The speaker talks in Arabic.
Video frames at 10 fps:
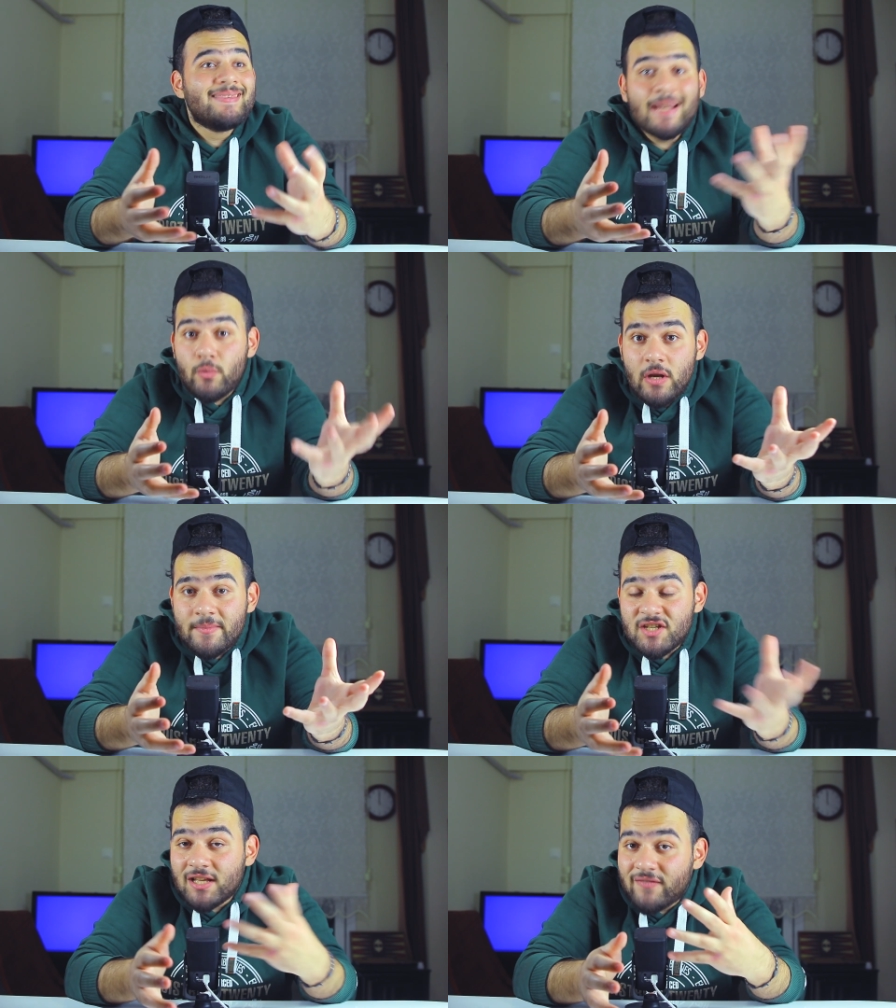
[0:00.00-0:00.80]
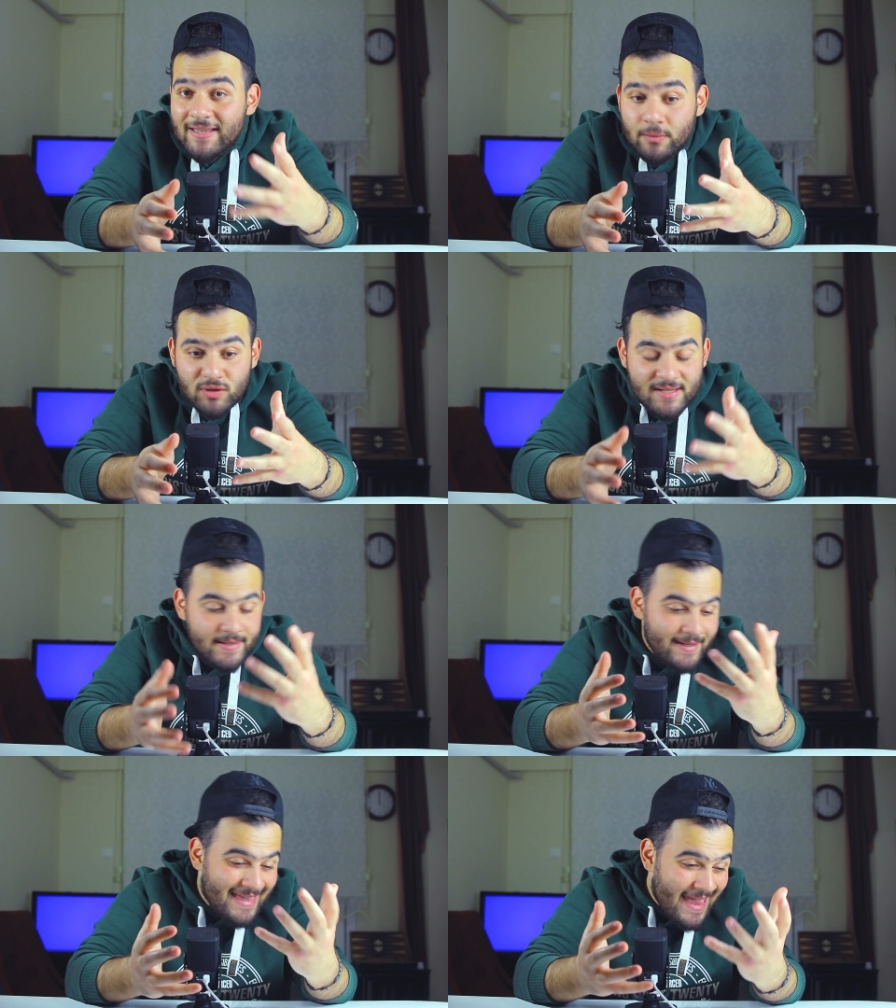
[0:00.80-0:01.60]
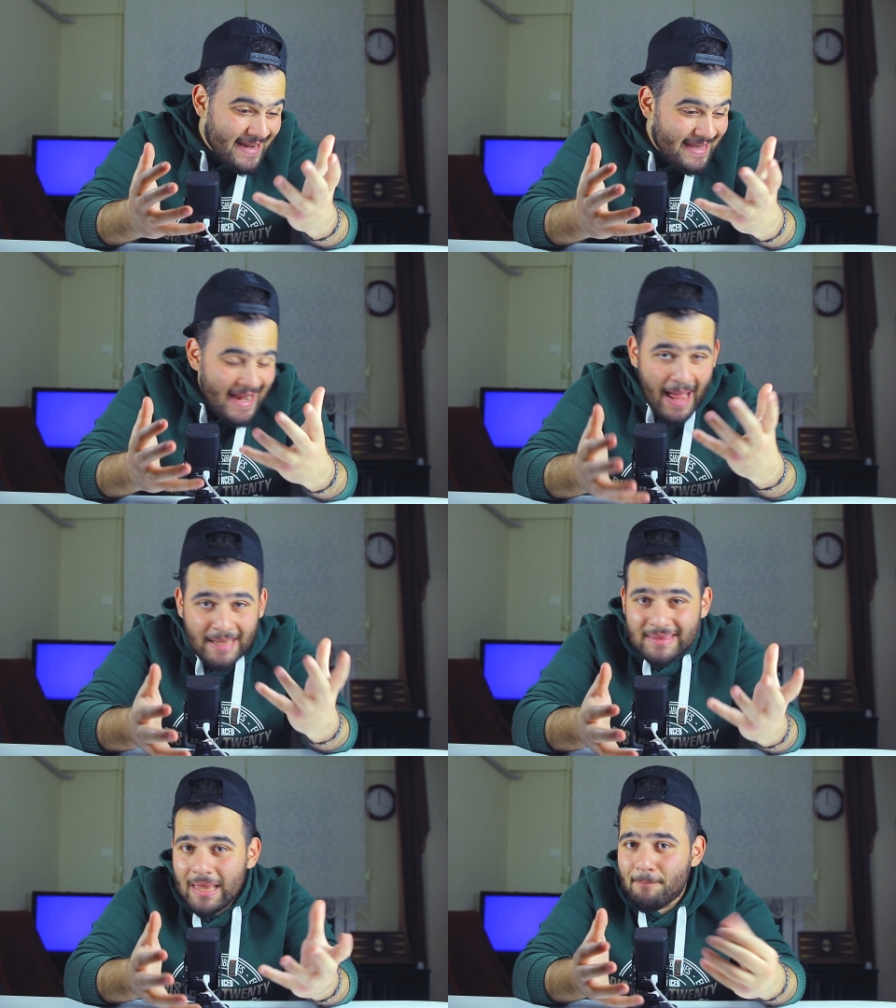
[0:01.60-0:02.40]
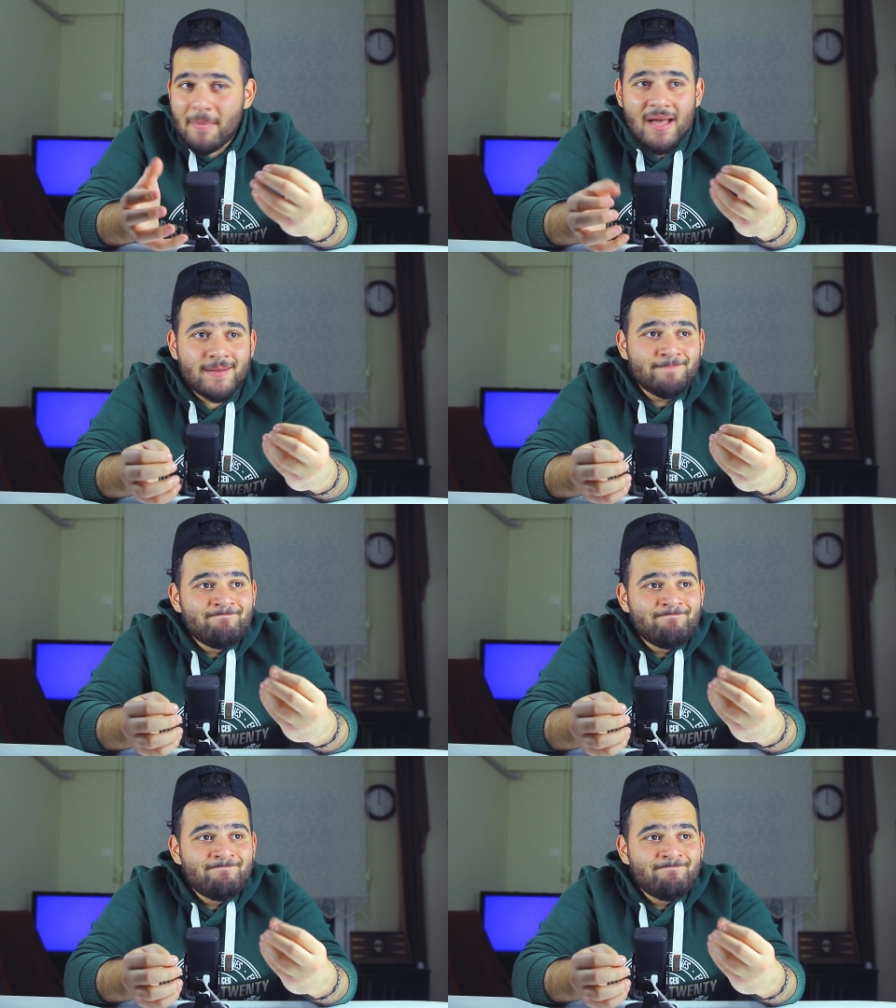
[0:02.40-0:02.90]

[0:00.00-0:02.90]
تلوين المشاهد في هذا المسلسل كان الى حد ما